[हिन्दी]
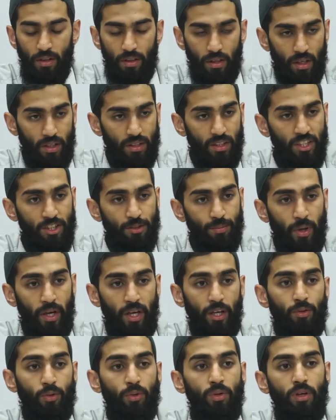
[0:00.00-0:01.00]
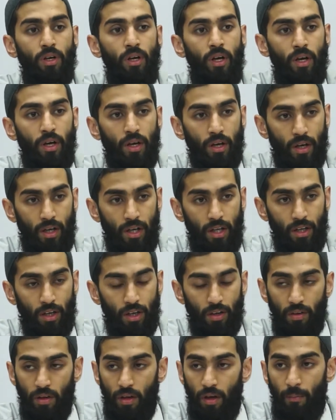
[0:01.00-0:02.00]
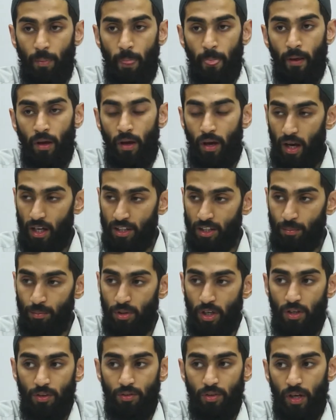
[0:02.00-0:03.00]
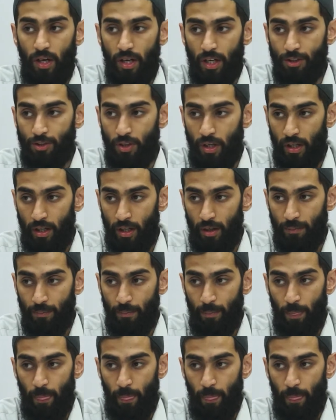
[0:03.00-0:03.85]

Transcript: तंगदस्त पाया तो गनी कर दिया आज हम यहीं से आगे चलेंगे